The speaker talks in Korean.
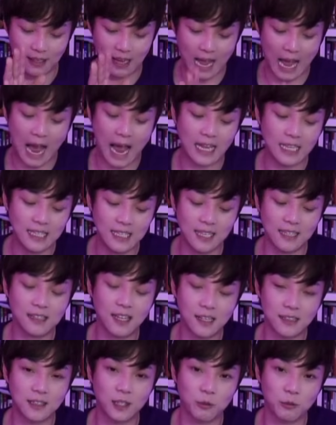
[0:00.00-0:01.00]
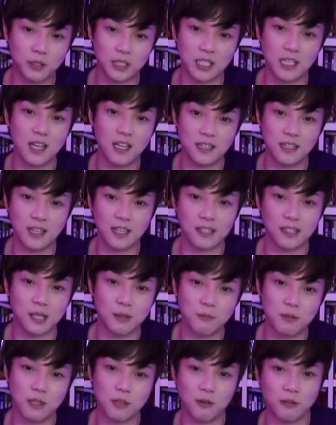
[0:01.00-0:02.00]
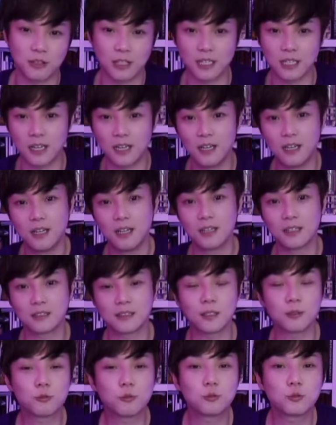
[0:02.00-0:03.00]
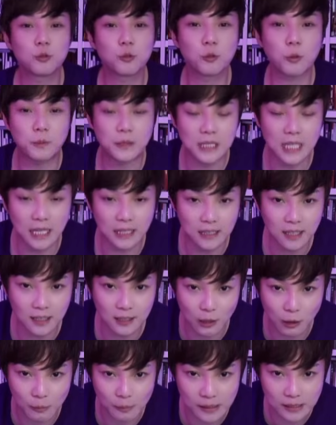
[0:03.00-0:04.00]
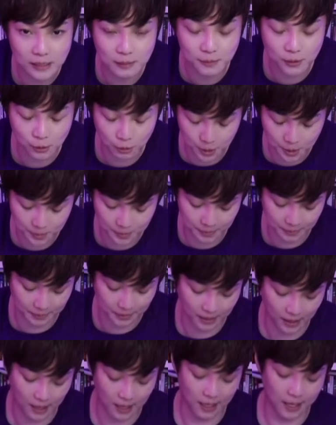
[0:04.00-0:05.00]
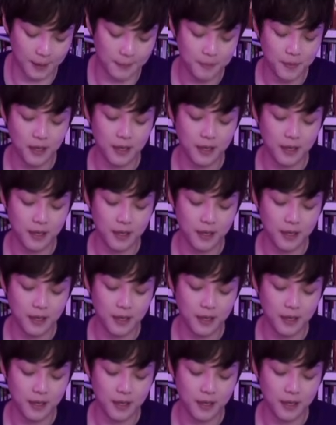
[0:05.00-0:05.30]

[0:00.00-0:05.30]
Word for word: 아이의 상태로 진행이 되기 때문에 연애가 그렇게 순조롭진 않다라고 말씀을 드리고 싶습니다.